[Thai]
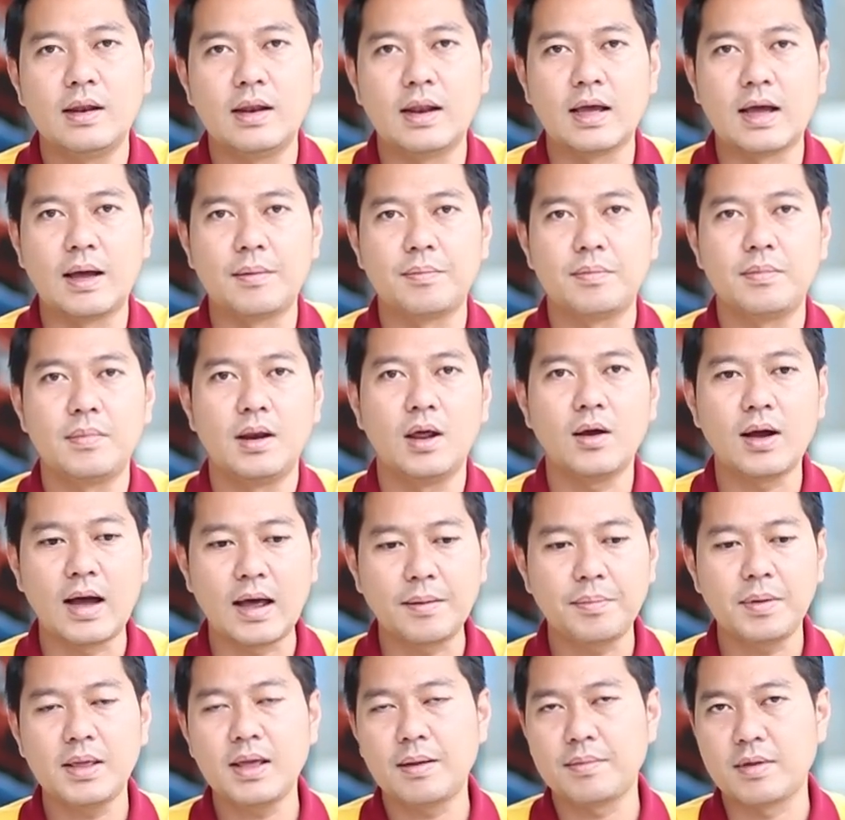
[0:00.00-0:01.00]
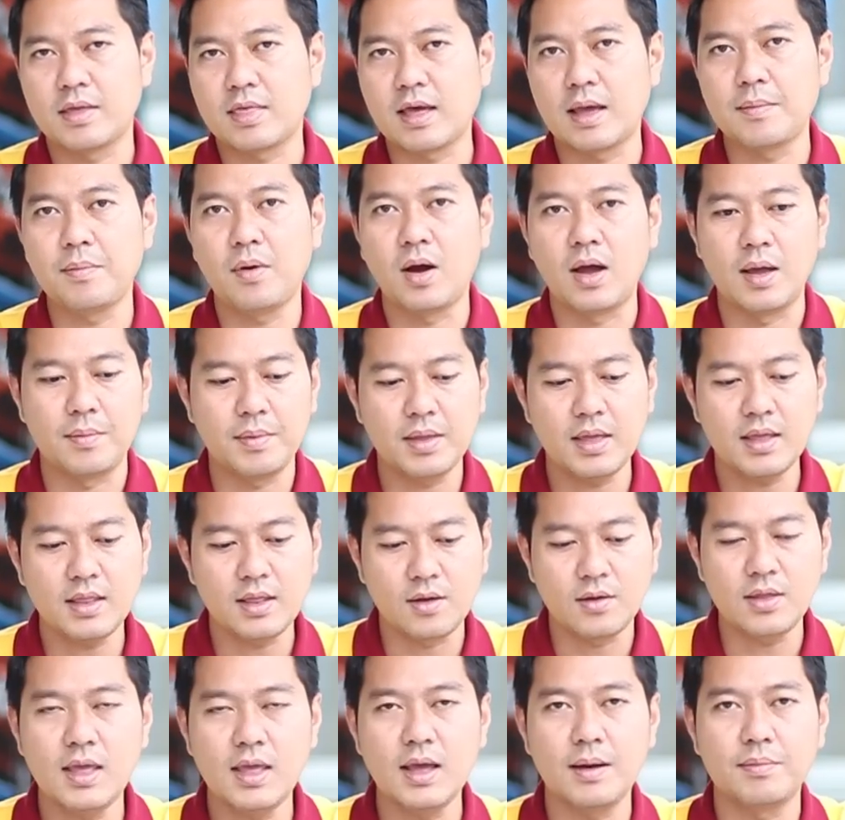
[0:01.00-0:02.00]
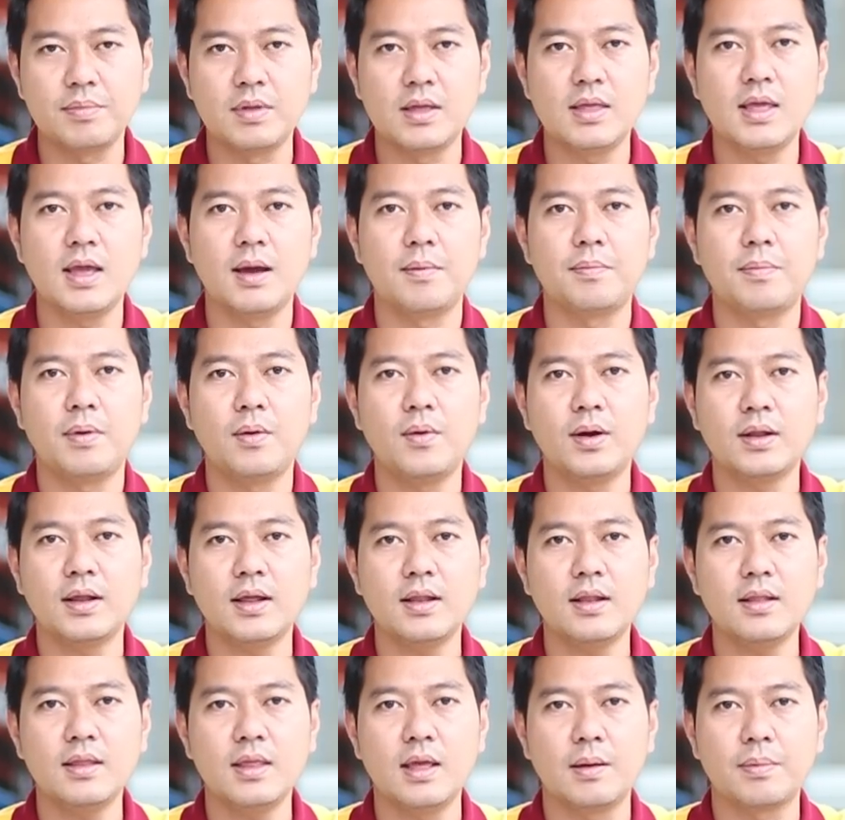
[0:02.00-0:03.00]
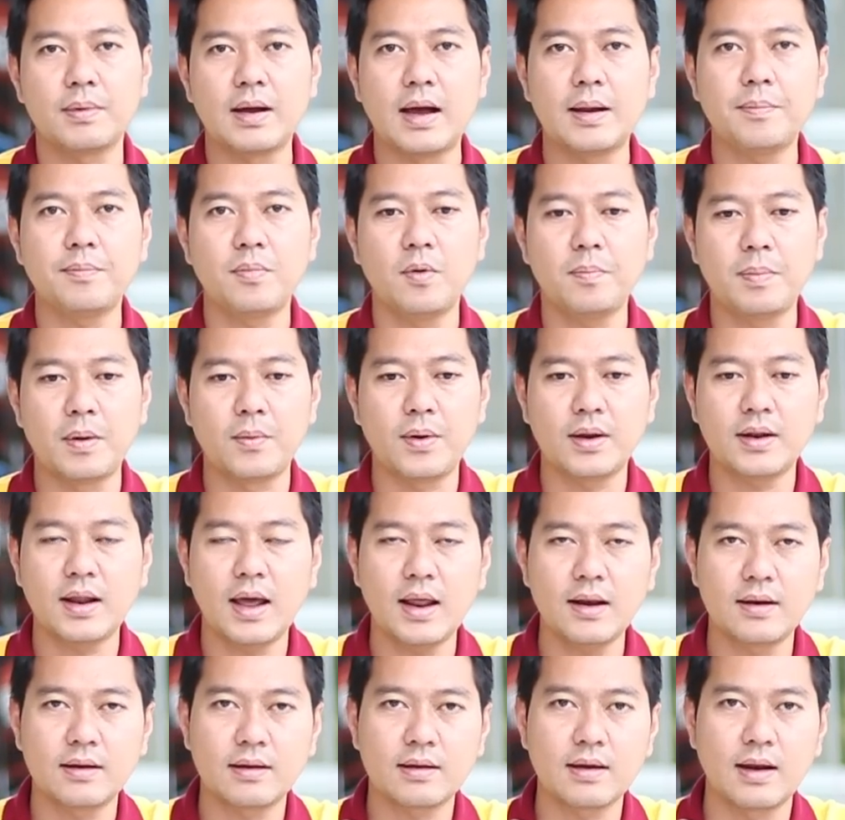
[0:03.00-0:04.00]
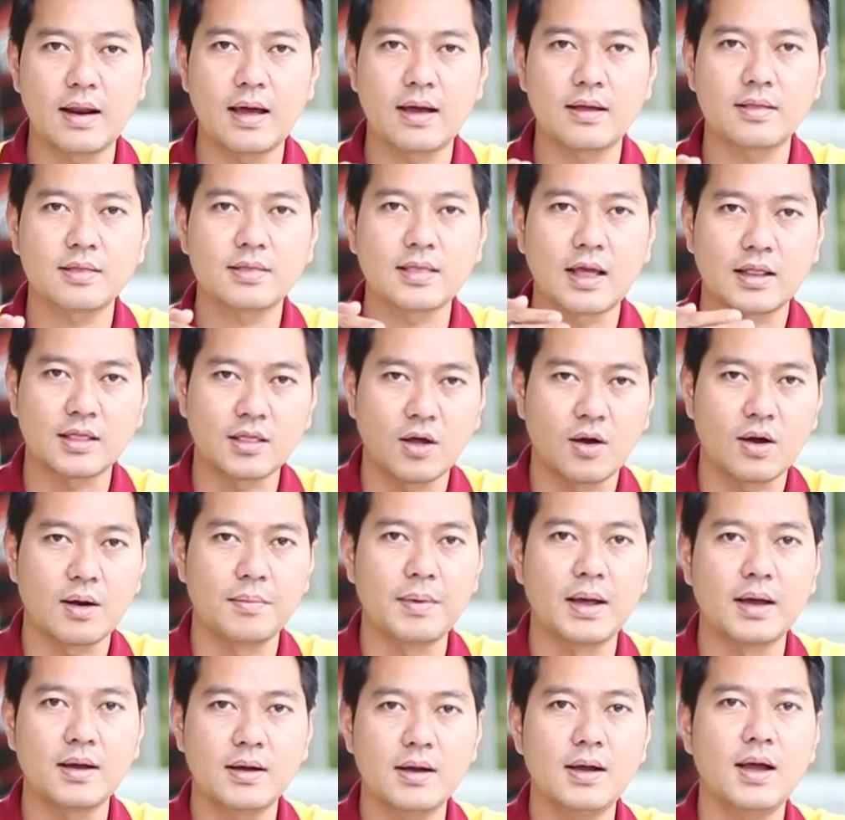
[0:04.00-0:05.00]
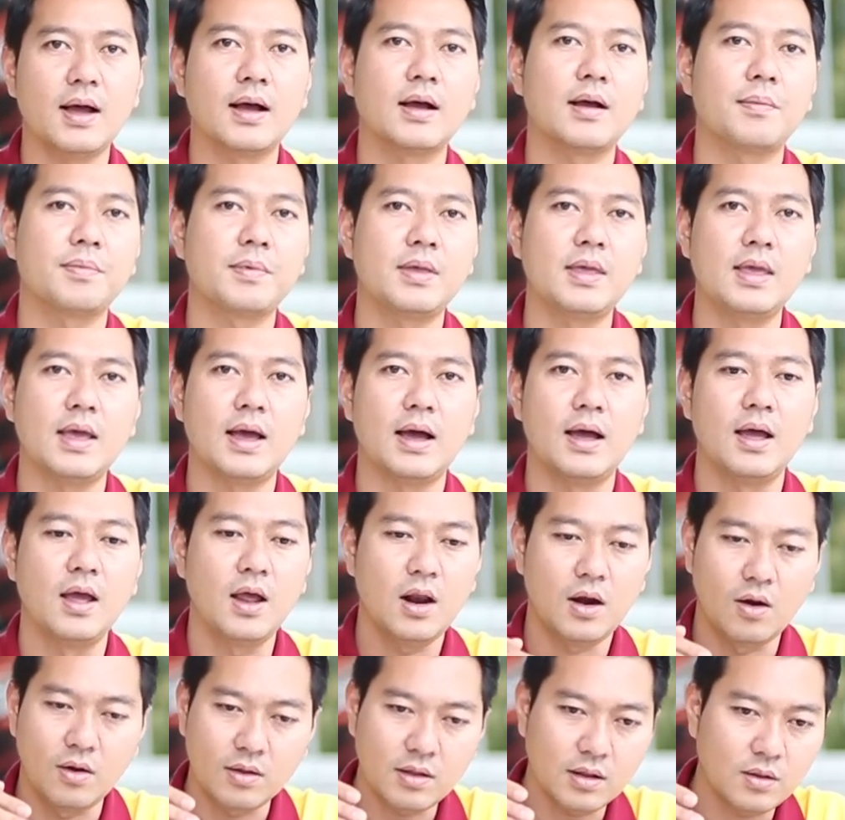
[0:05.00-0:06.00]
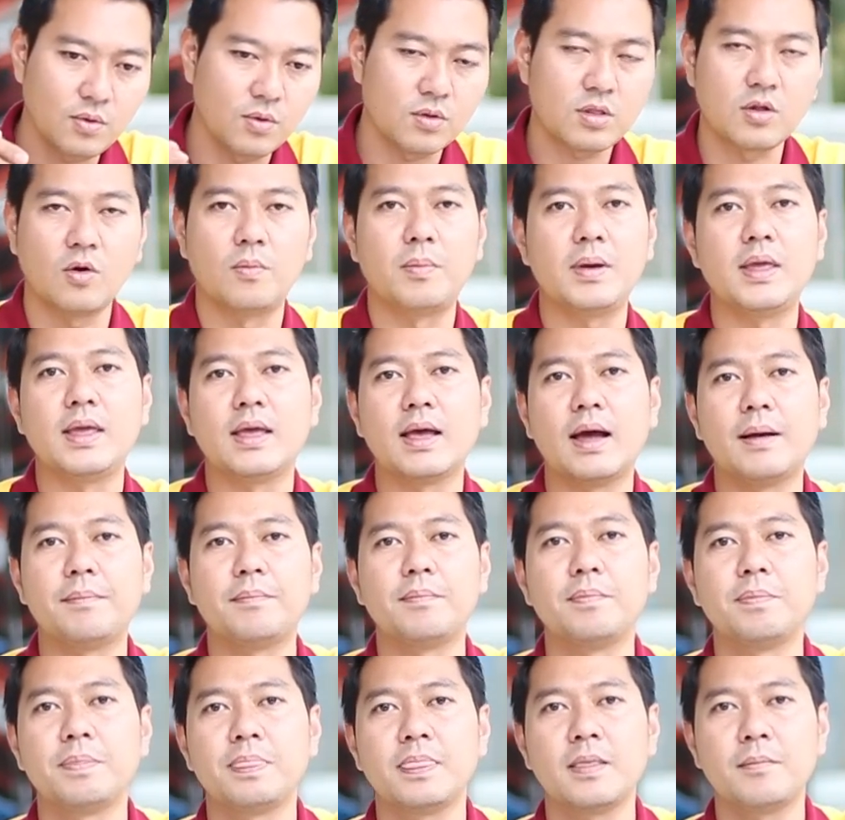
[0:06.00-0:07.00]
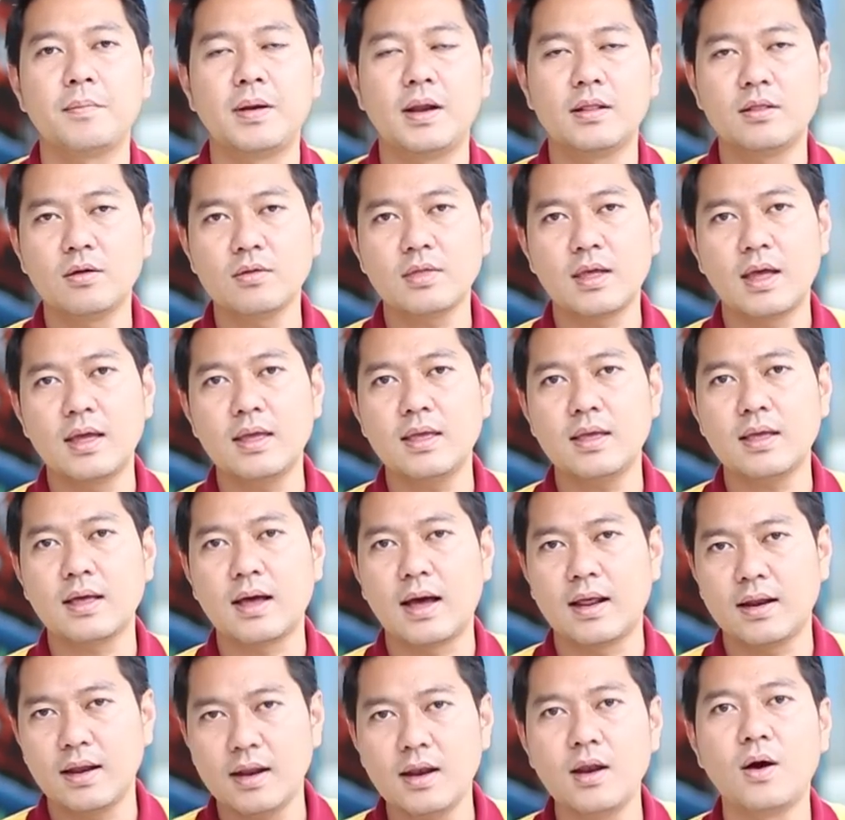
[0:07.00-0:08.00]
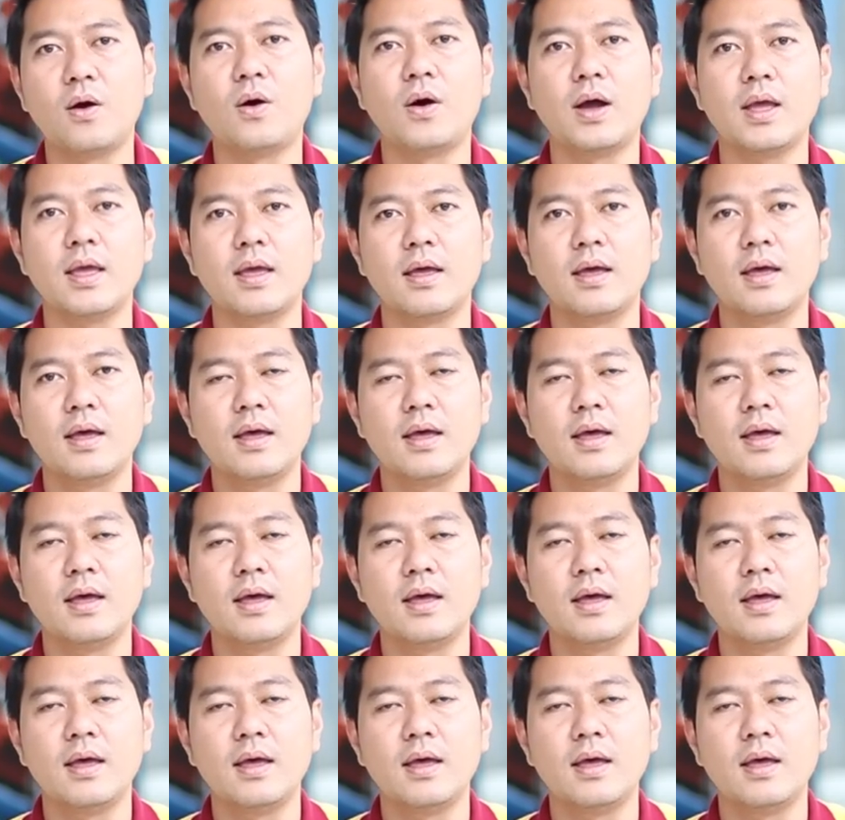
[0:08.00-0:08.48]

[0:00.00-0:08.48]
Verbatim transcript: นะครับ แล้วคัดพยายามอย่าใช้บ่อย ไม่ใช่เหเหยียบเดี๋ยวเหยียบ เพราะว่าถ้าเหยียบคัดปุ๊บแปลว่าท่านกำลังตัดต่อกำลังเครื่องกับเกียร์ รถจะถูกส่งไปอีกครับ เพราะนั้นต้องใช้คัดให้น้อย